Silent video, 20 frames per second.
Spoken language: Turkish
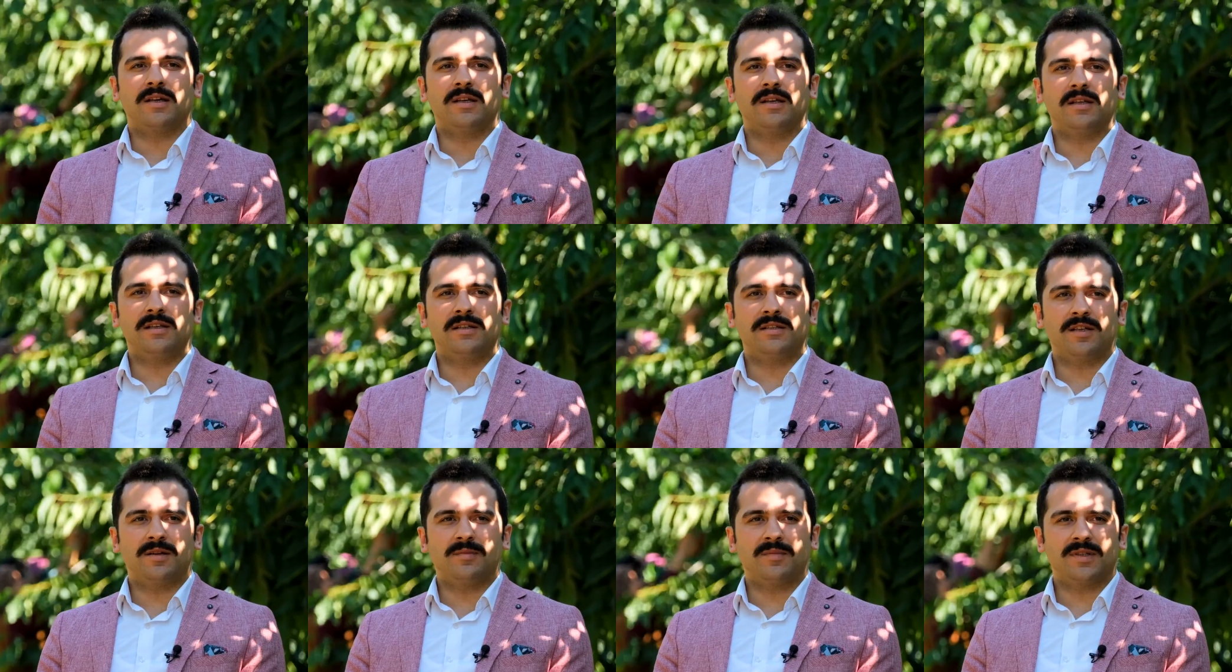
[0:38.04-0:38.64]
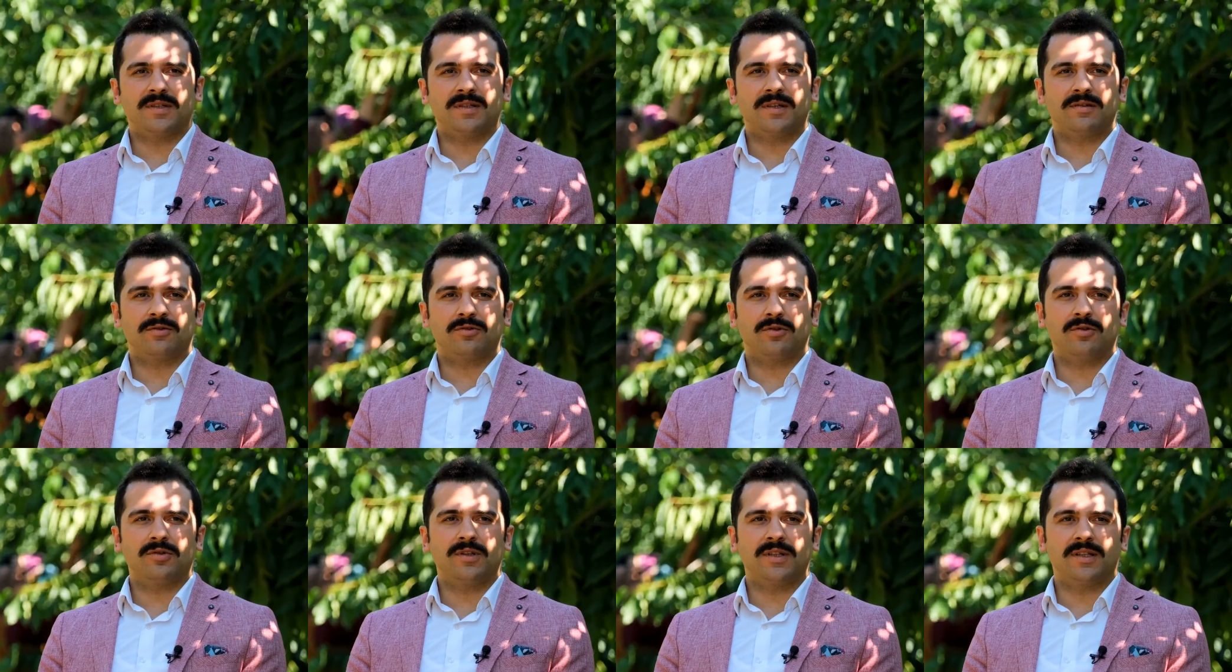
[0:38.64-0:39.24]
İlçemizde
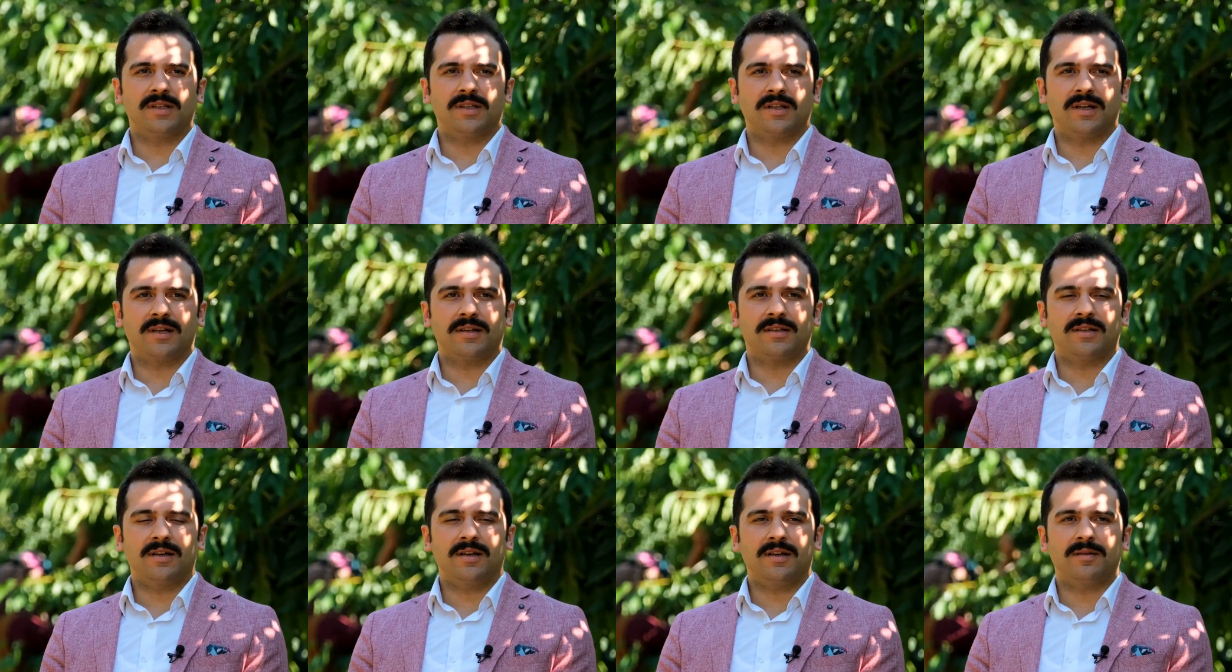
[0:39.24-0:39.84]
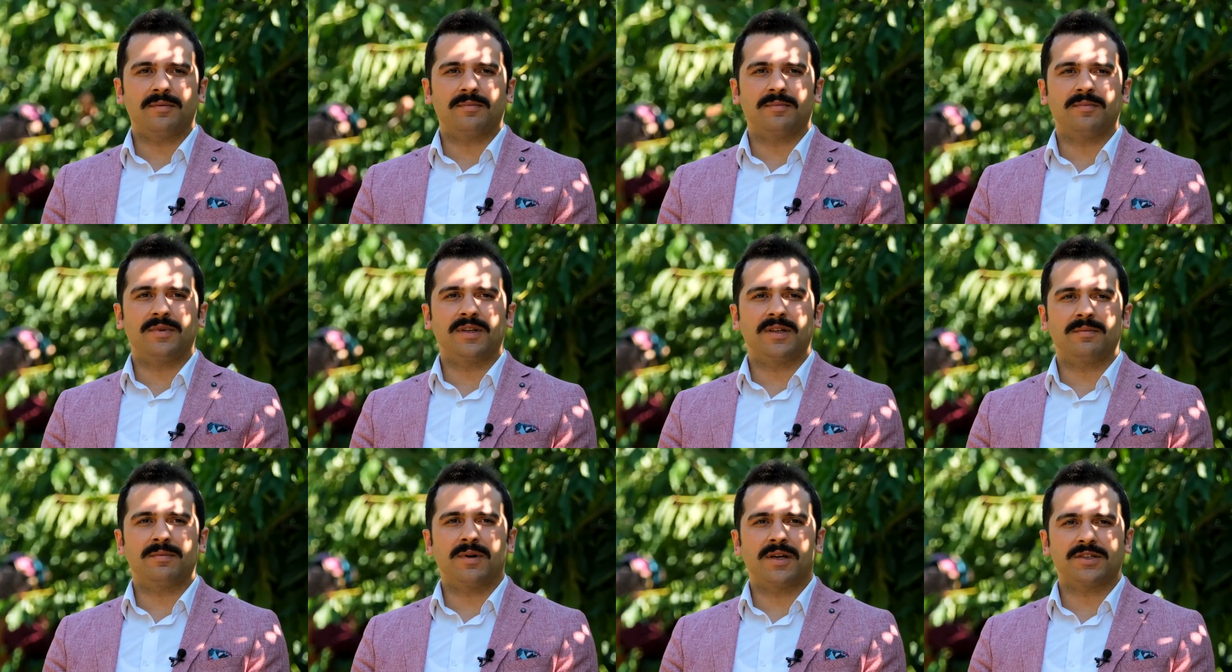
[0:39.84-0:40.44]
son yıllarda
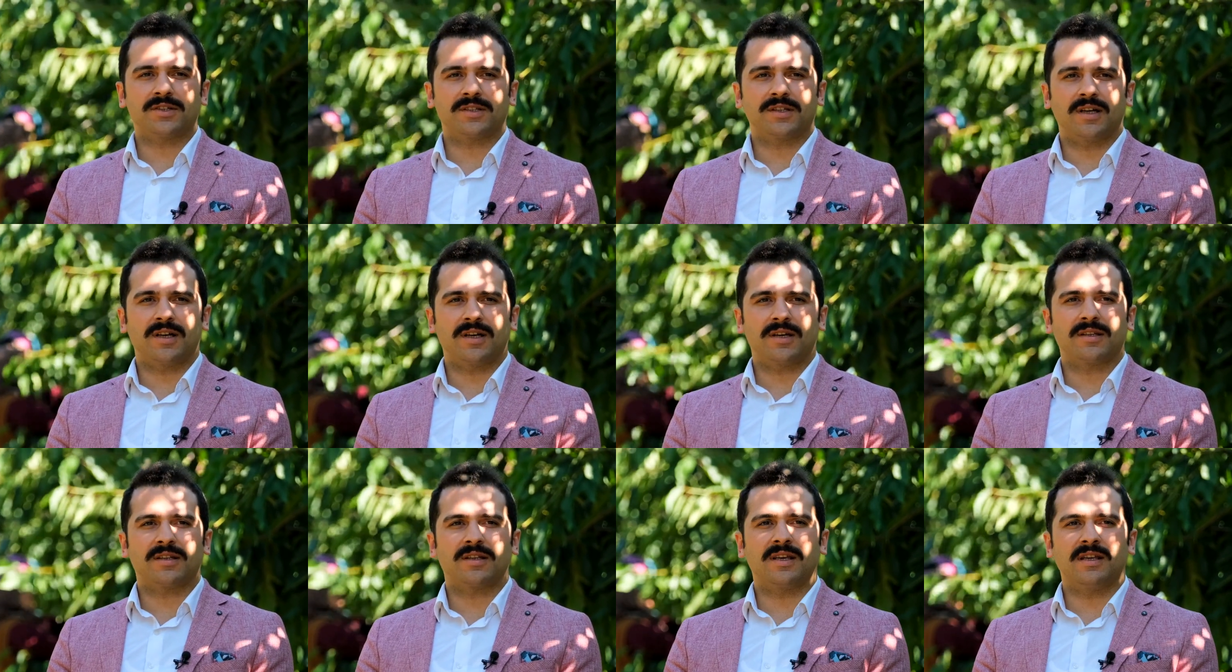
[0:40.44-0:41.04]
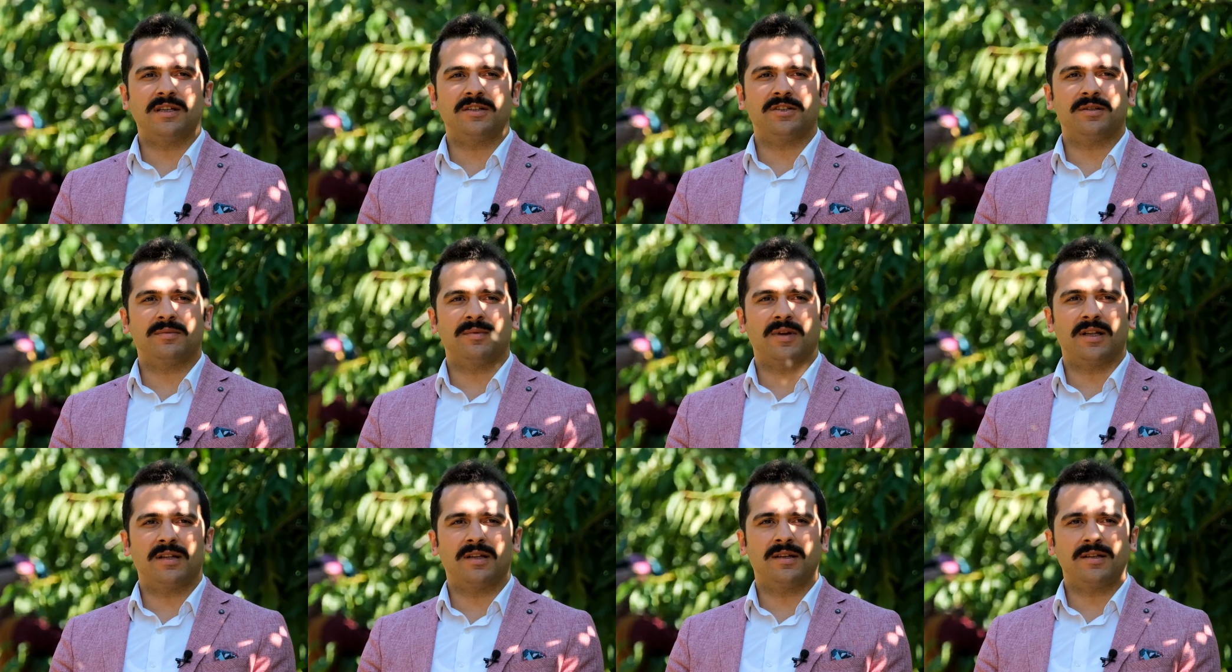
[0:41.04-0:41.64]
bir başka gelişim
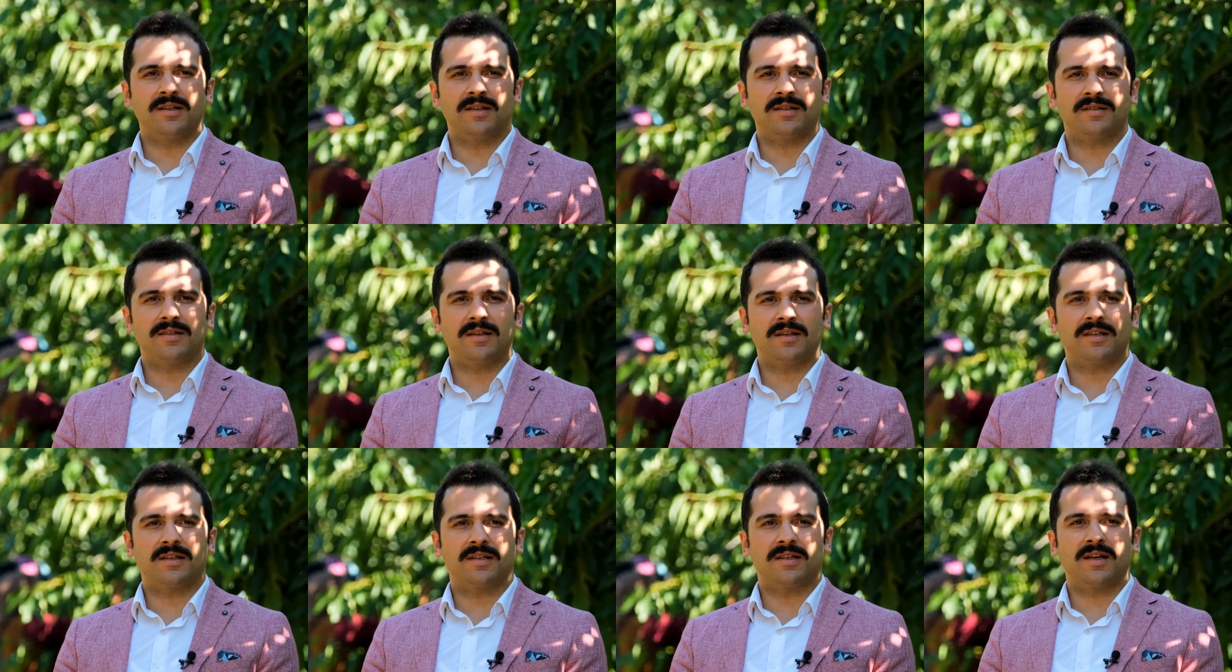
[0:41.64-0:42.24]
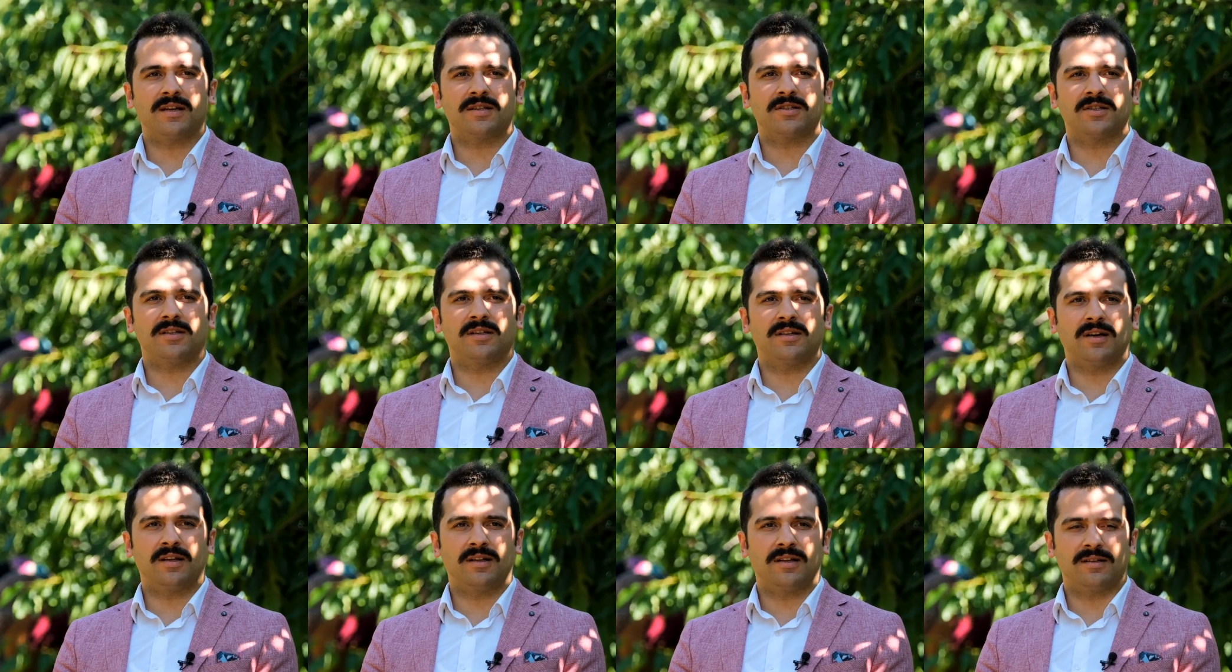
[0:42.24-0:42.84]
alanı ise
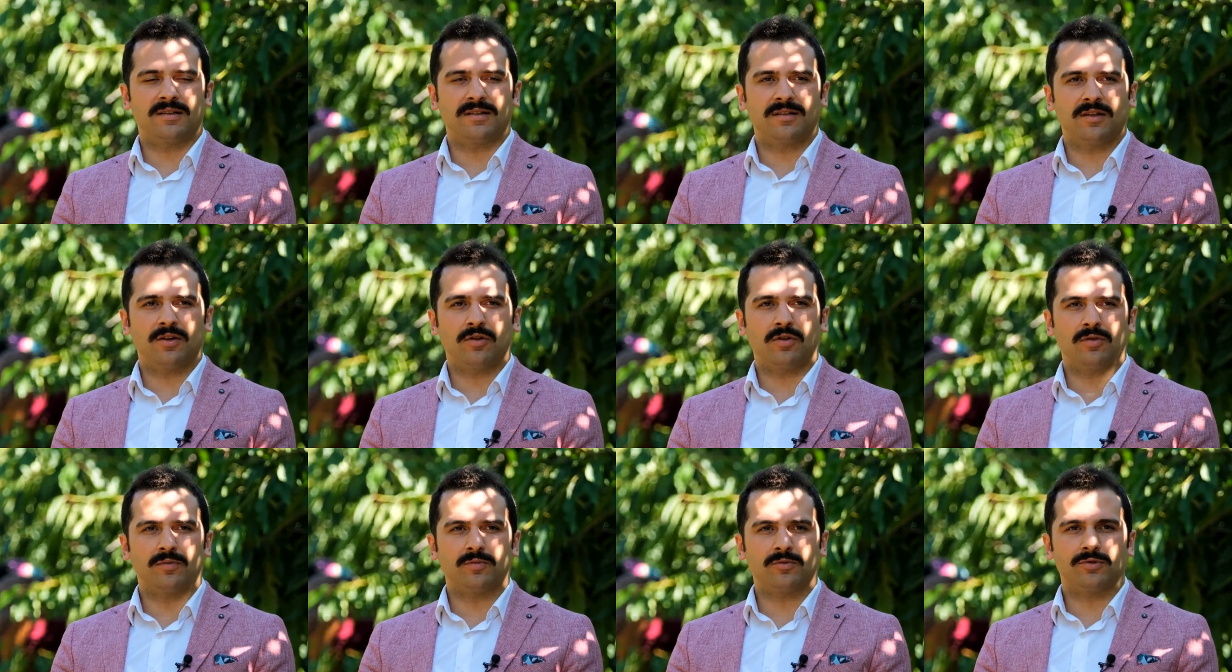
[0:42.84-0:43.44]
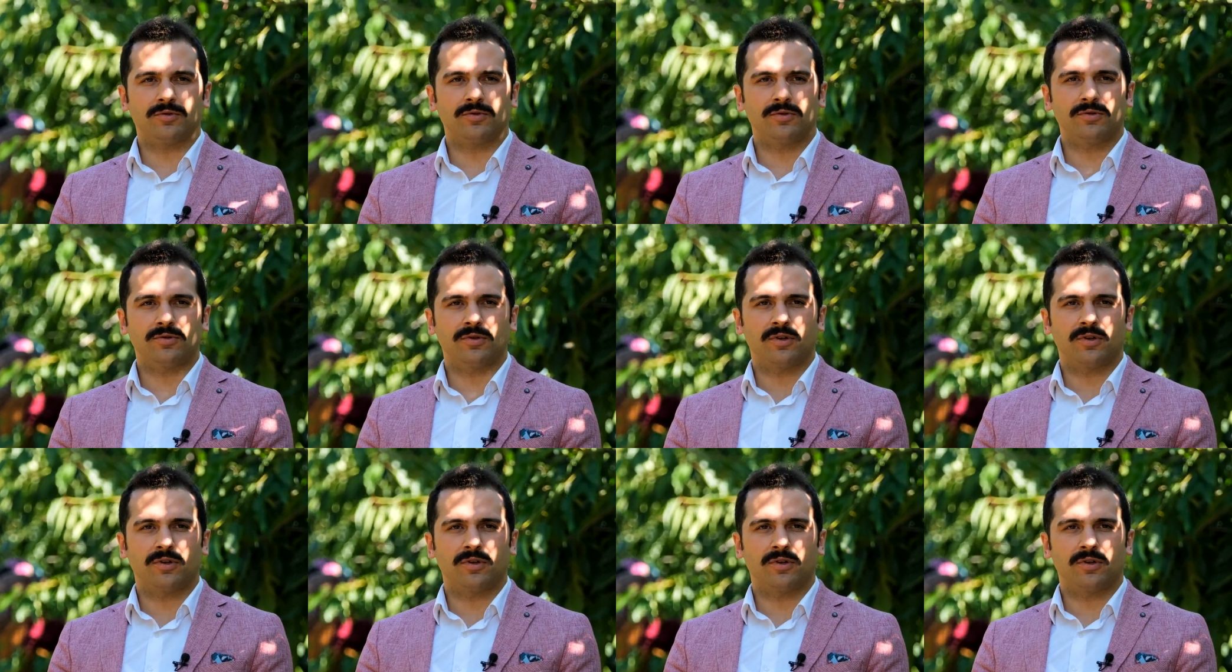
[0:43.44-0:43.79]
kirazcılık alanında olmuştur.